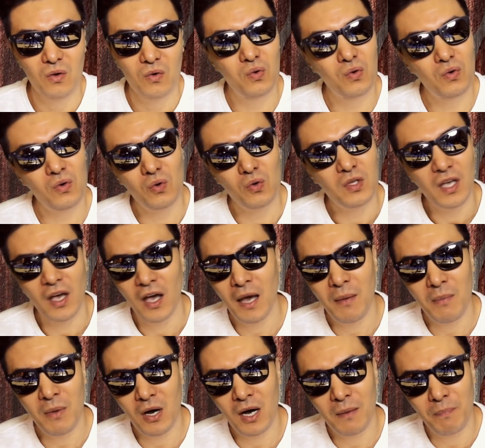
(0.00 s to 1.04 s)
그걸 어떻게
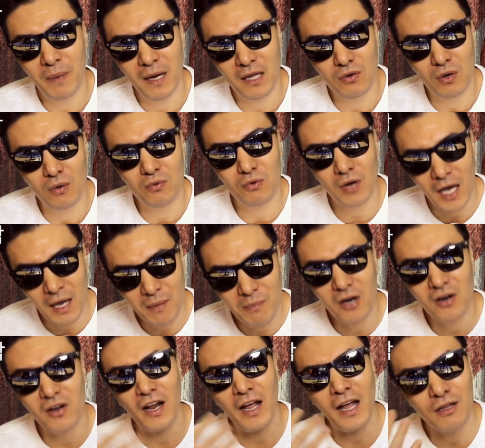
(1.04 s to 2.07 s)
해명할 바도 없고
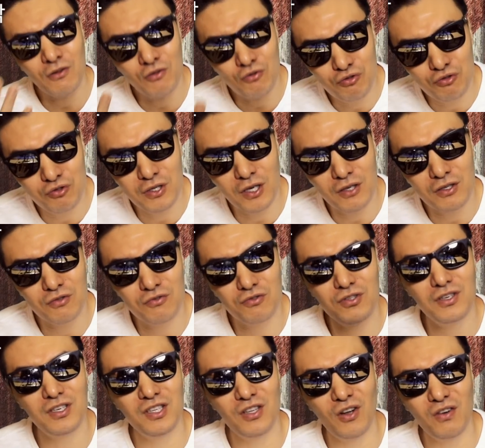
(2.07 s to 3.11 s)
해명을 해도 주저리
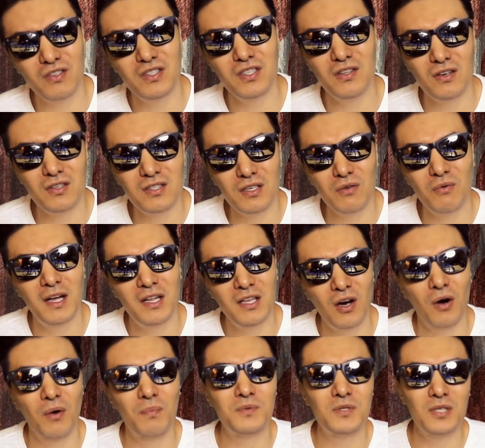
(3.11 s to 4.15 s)
주저리 덕지덕지 괜히
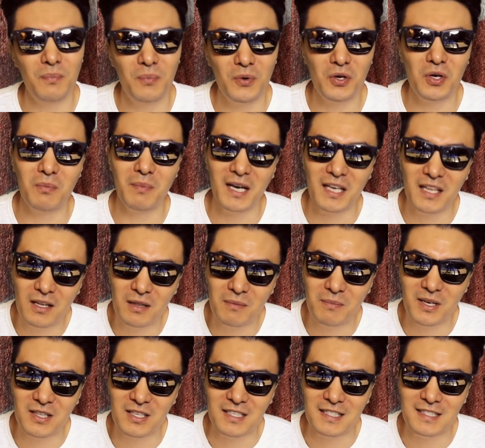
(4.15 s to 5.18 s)
없어 보이고 막 이런
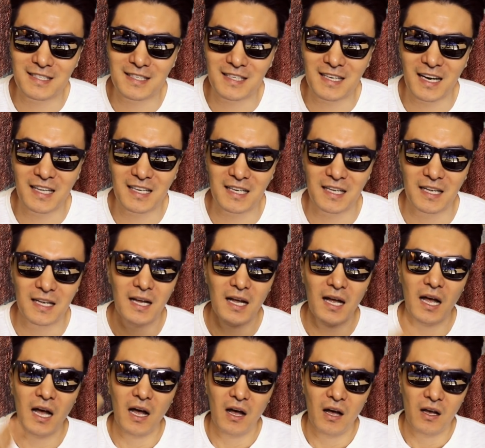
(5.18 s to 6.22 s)
면이 있으니까는
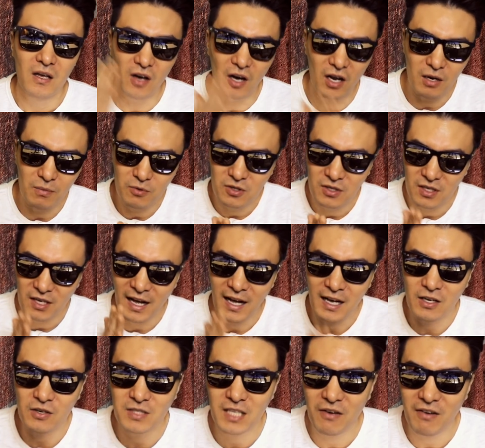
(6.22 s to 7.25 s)
여러분들이
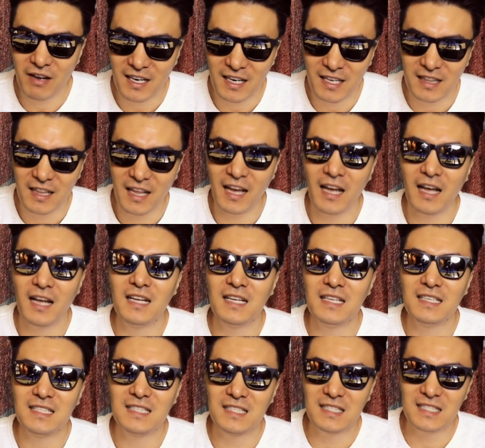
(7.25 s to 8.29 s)
학교 생활을 할때
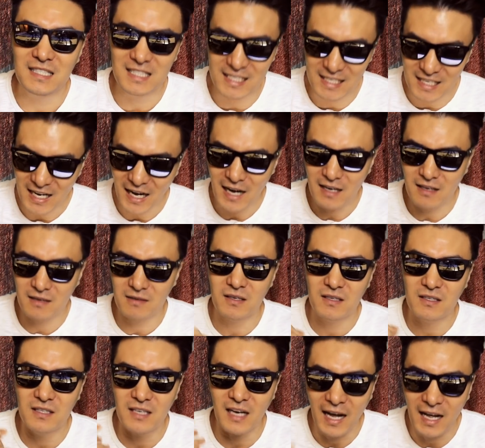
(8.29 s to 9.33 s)

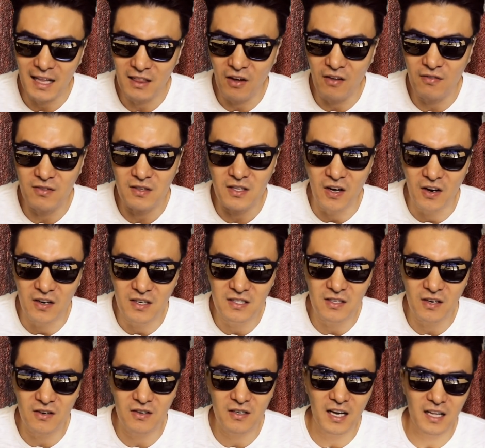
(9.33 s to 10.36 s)
지각을 하던
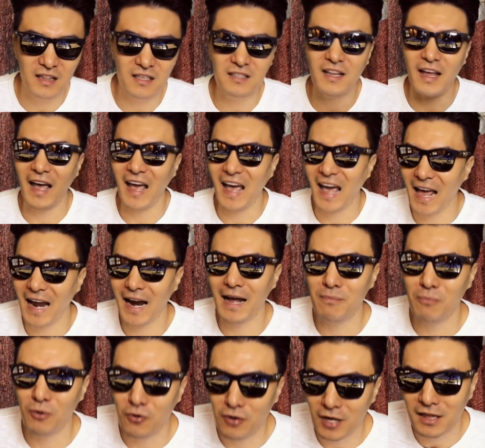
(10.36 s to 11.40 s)
결석을 하던 에라이
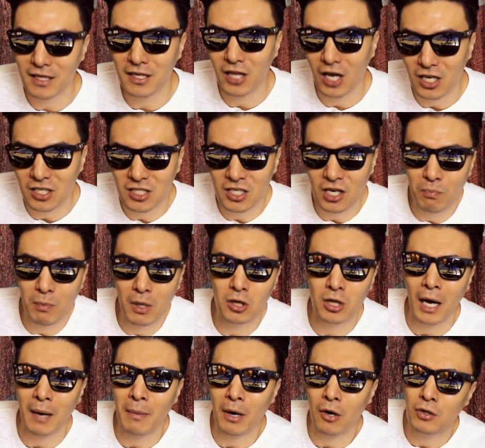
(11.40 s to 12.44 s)
모르겠다 내가 시험만
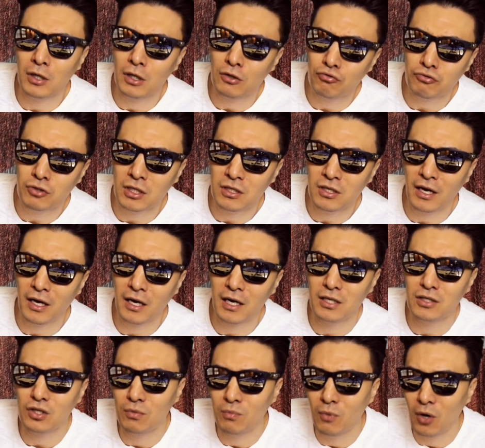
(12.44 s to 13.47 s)
다 맞거나 숙제
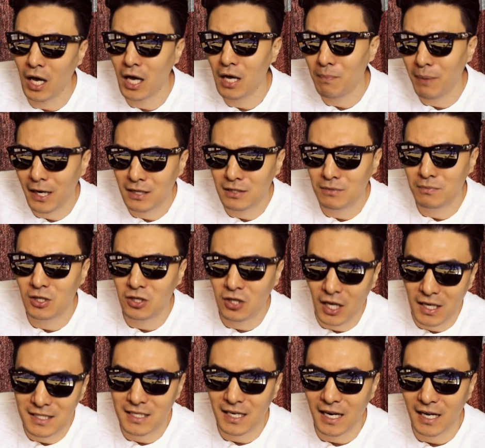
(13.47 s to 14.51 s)
잘해가지고 뭐 A 받으면
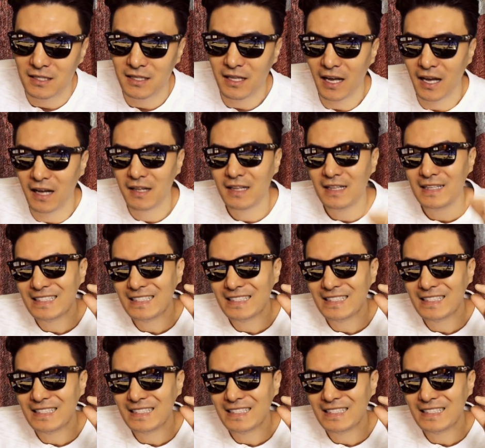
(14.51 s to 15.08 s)
되지라는데